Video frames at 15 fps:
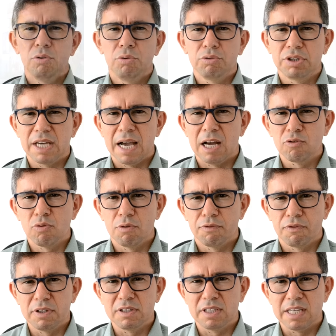no Diário
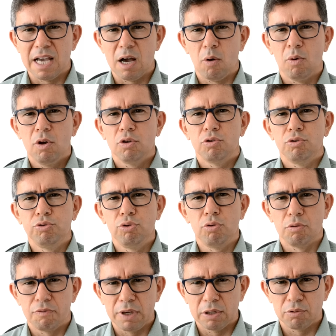Oficial do
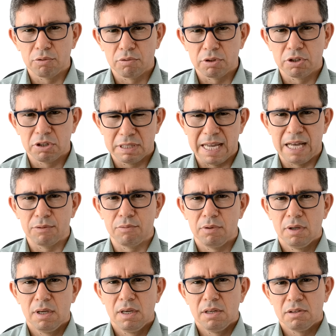Governo do Estado.
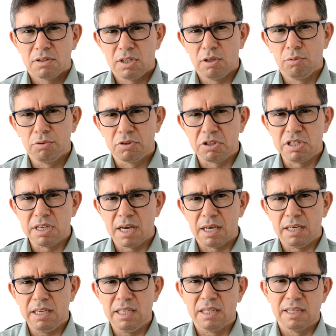Se Lucinha
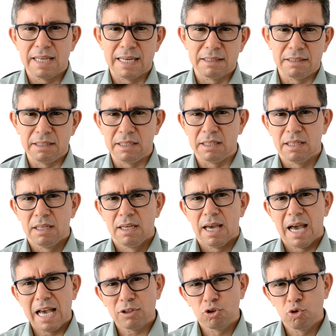e Nadir
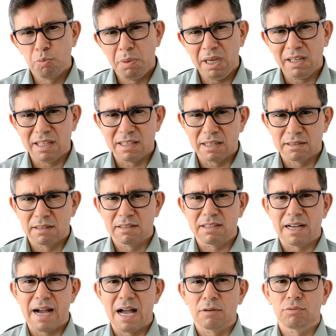assumirem esses
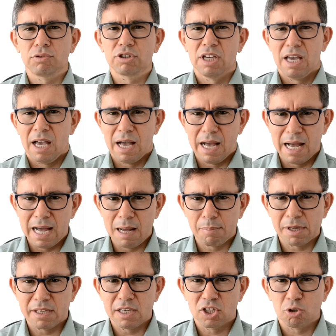cargos,
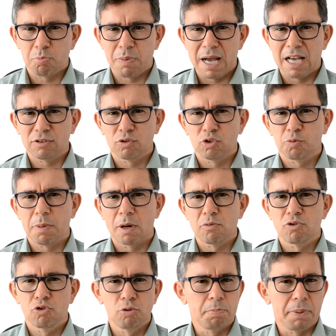abrem espaços para
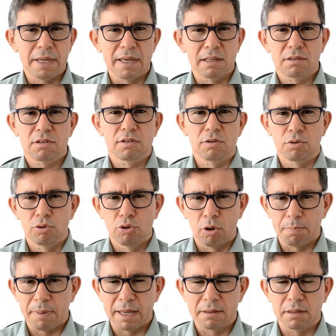os suplentes
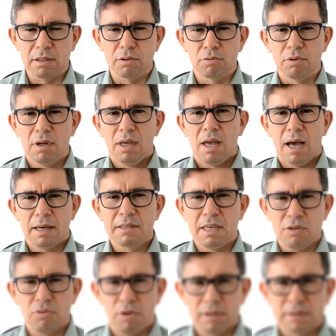do partido aqui
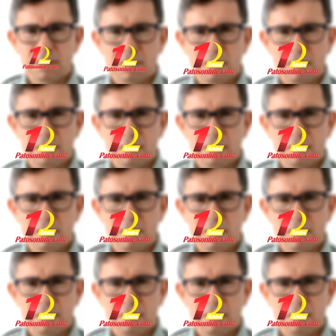em nossa